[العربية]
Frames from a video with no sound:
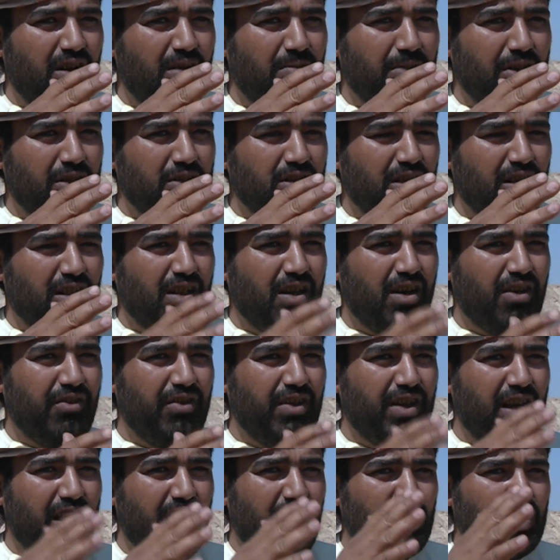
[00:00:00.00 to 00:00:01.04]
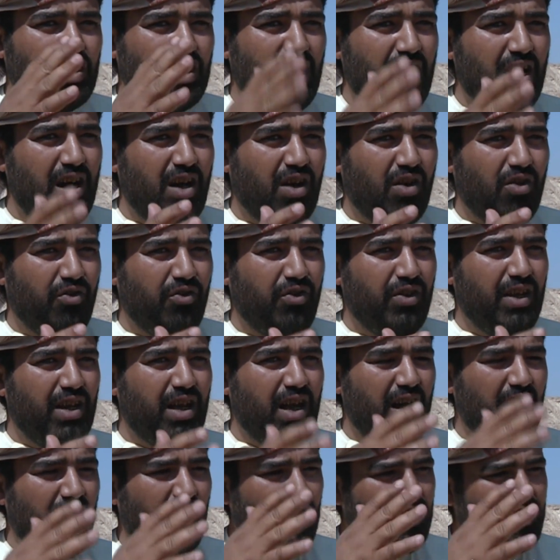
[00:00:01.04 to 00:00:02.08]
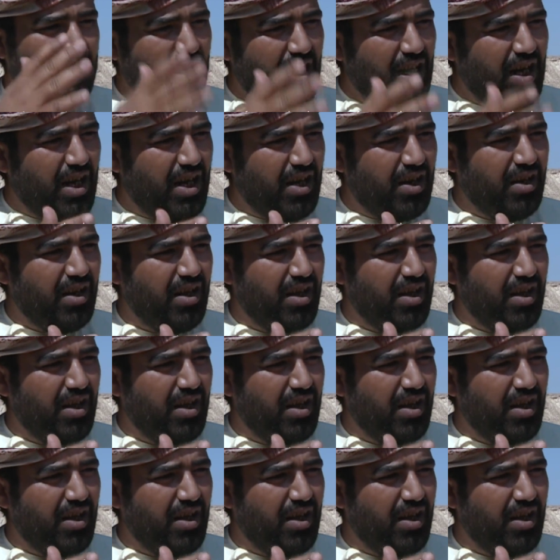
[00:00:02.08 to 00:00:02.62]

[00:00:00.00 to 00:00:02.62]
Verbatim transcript: ما شاء الله فيها أشجار وفيها غزلان